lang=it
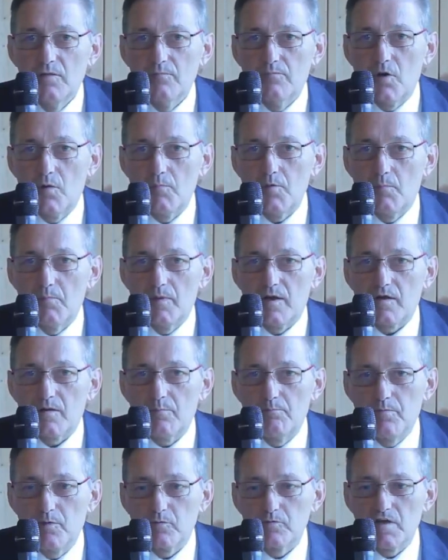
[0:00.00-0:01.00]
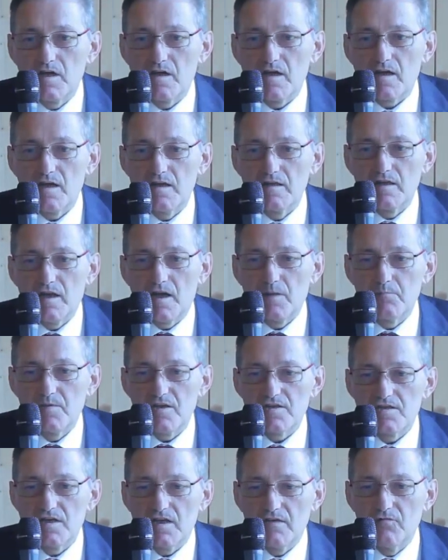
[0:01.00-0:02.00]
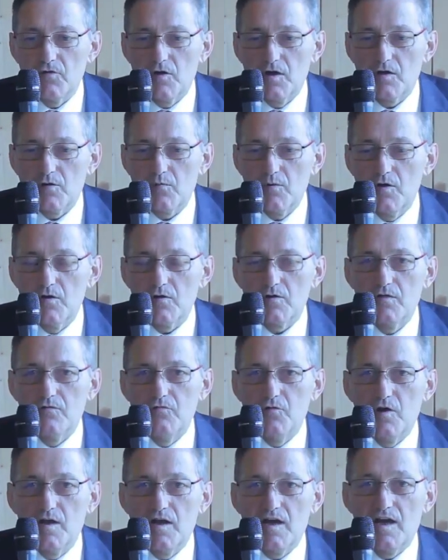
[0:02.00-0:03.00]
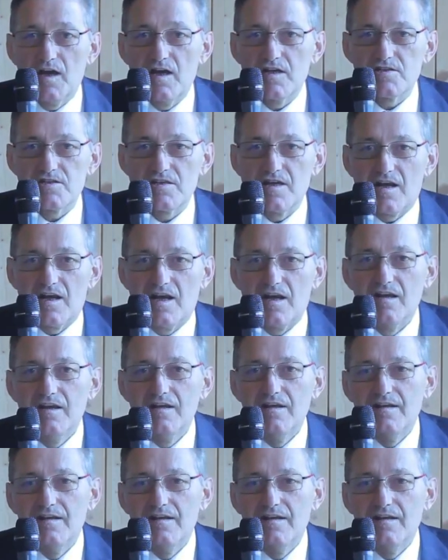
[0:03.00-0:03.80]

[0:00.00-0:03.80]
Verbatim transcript: proprio per poter rendere piacevole quello che vuole essere